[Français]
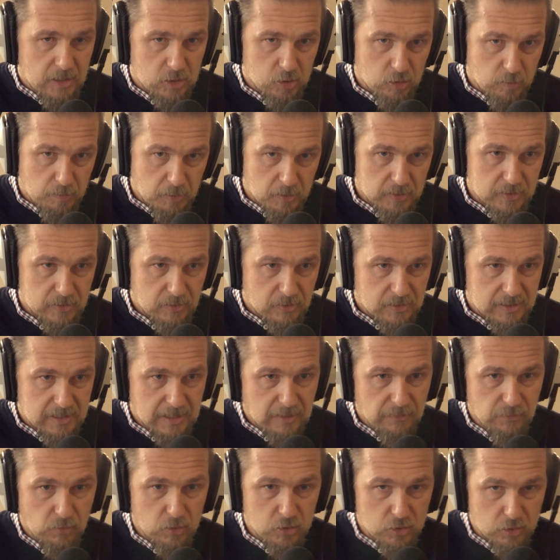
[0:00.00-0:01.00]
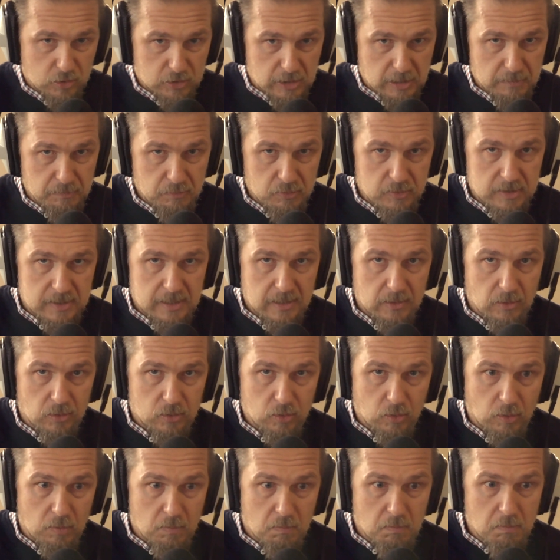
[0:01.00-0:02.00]
Je pense que ce qu'il faut changer plus, c'est
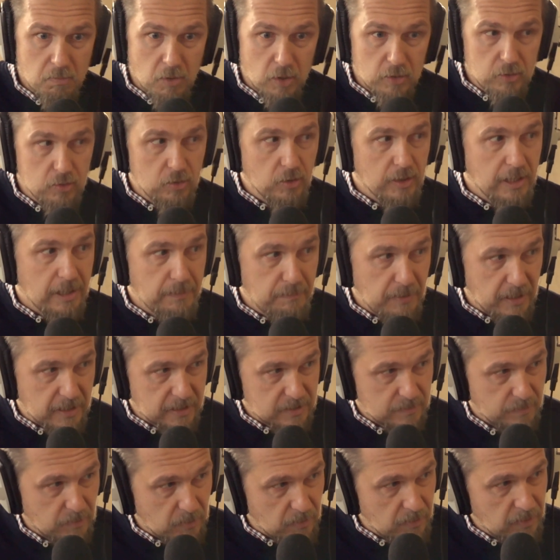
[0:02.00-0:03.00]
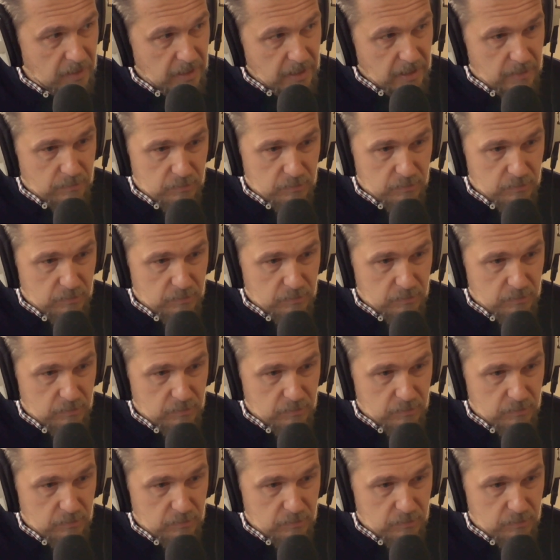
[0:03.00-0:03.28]
notre mode de déplacement,